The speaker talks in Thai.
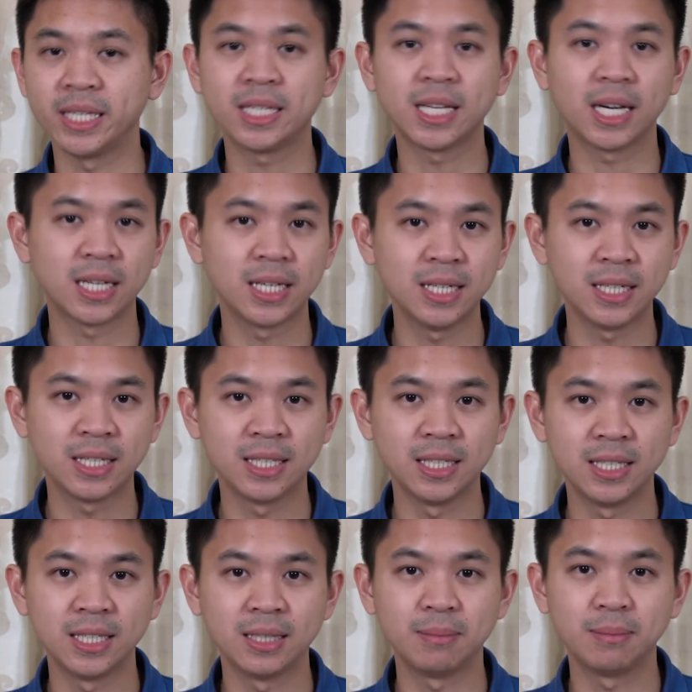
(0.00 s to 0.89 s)
ที่เกิดขึ้น
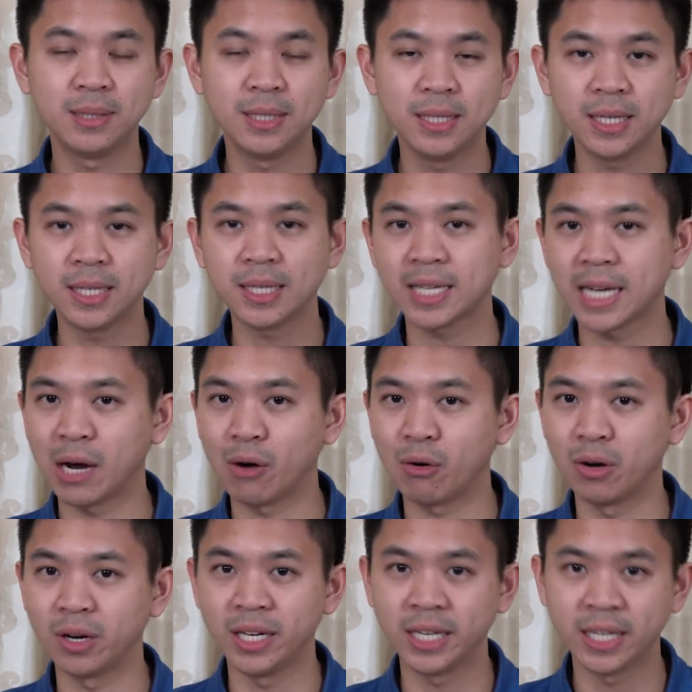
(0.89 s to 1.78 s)
คือเพื่อนเก่า
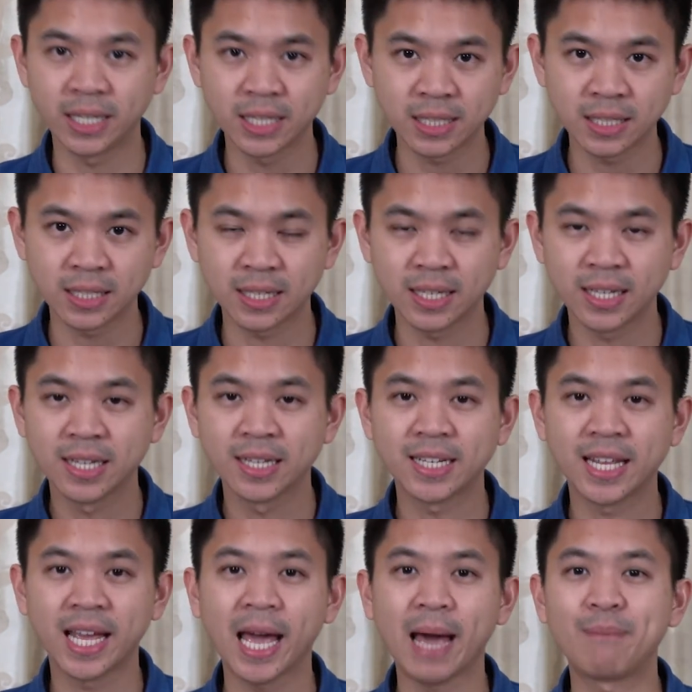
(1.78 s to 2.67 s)
ของลิงคอล์น
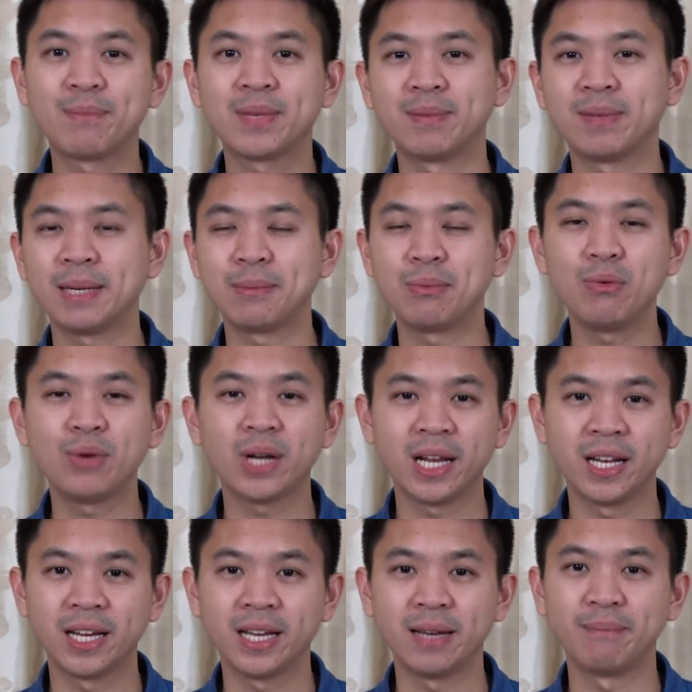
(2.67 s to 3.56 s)
แทบจะไม่ได้พูดอะ
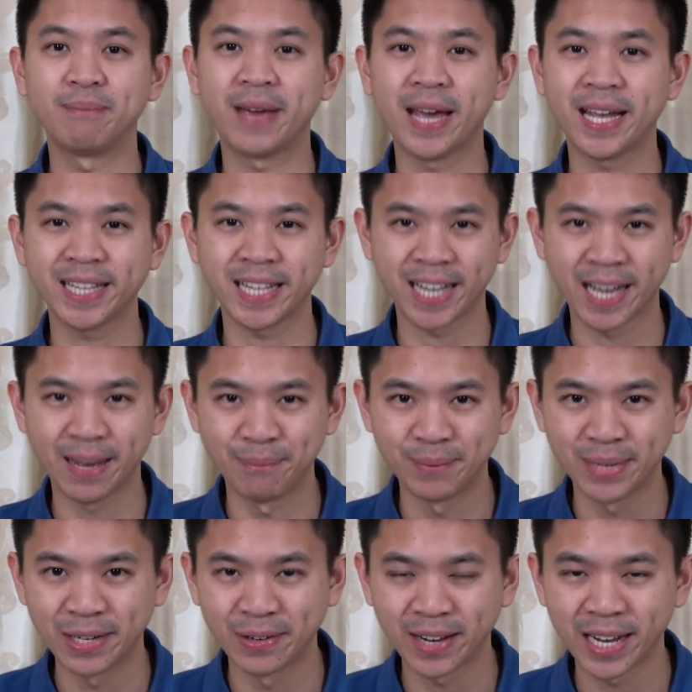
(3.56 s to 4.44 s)
ไรเลยแม้แต่
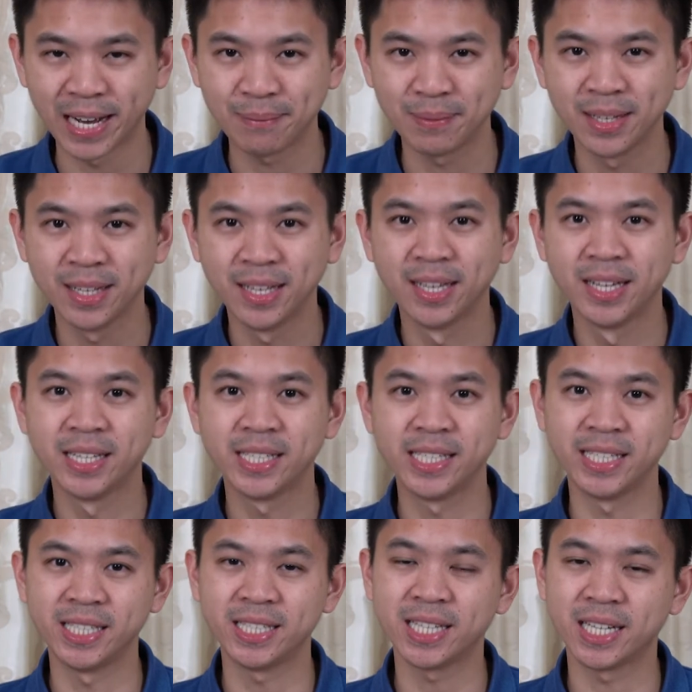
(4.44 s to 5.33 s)
คำเดียวครับ
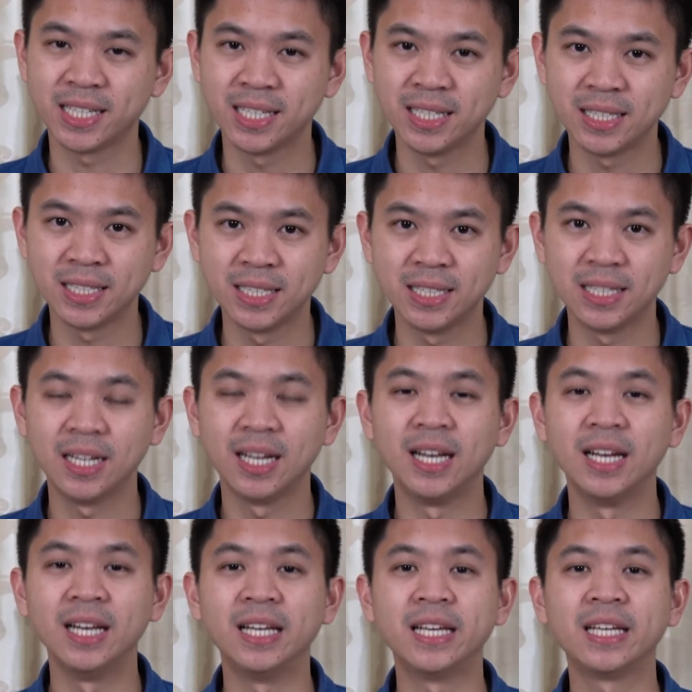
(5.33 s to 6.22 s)
สิ่งที่เกิดขึ้นคือ
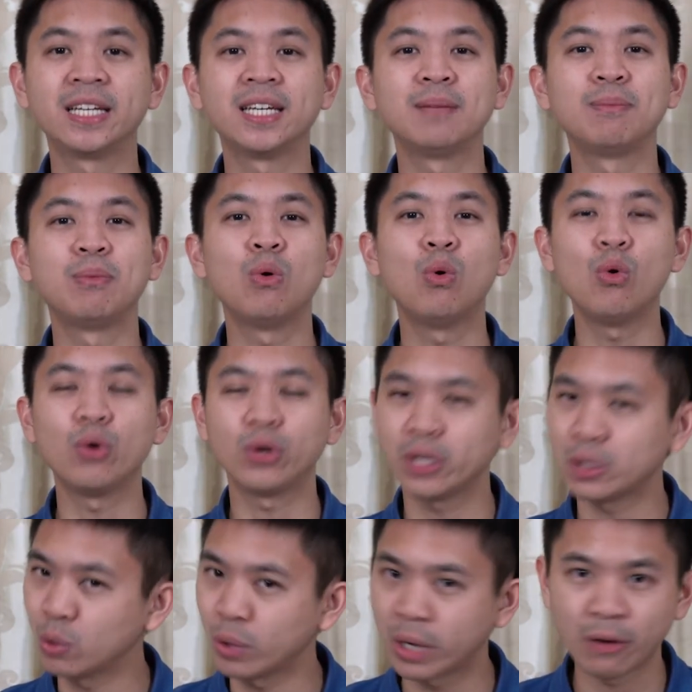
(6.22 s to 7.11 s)
ลิงคอล์นพูด
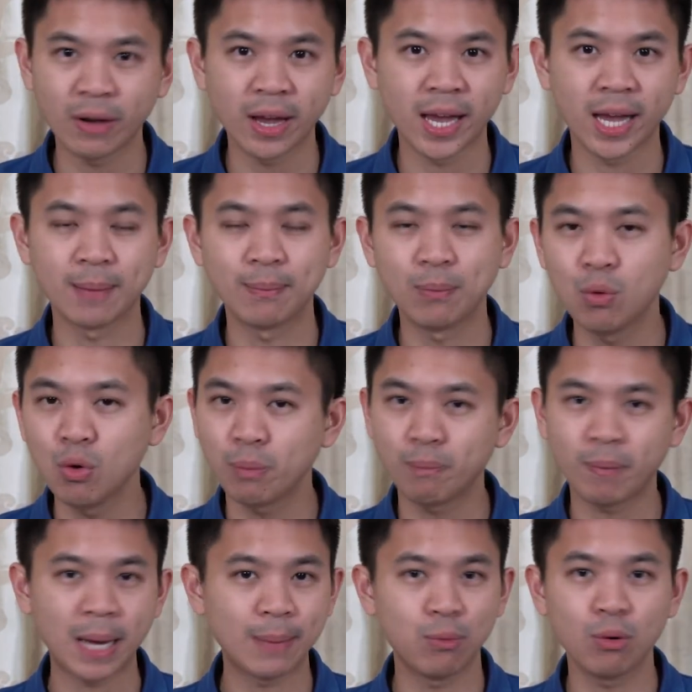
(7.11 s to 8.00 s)
ด้วยตัวเขาเองพูด
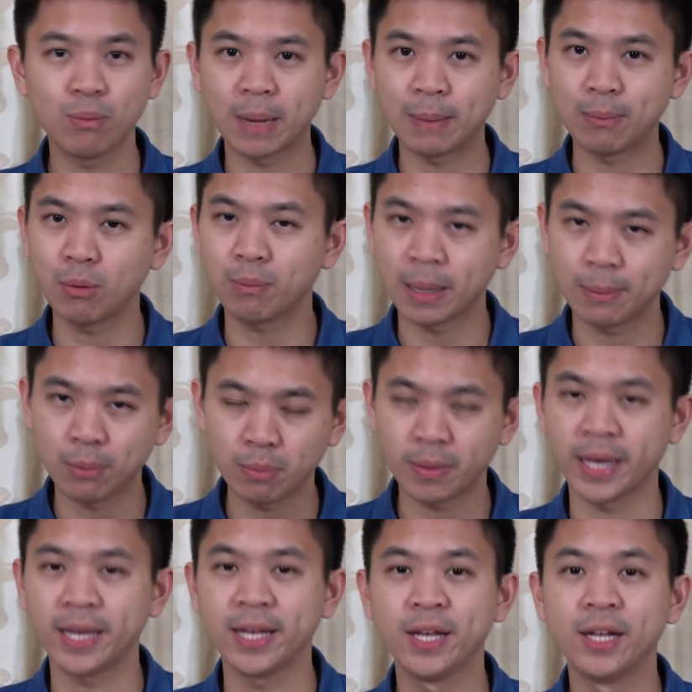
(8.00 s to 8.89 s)
ไปพูดไปพูดไปพูด
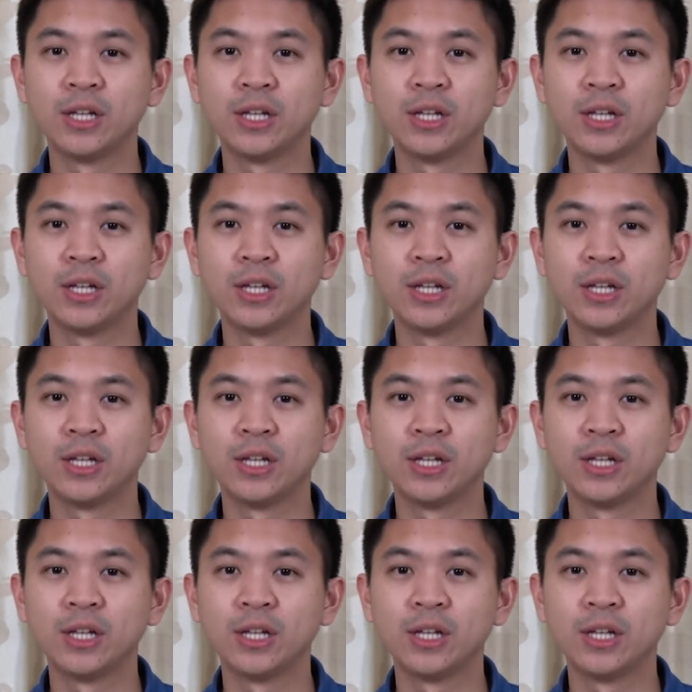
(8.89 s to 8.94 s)
ไป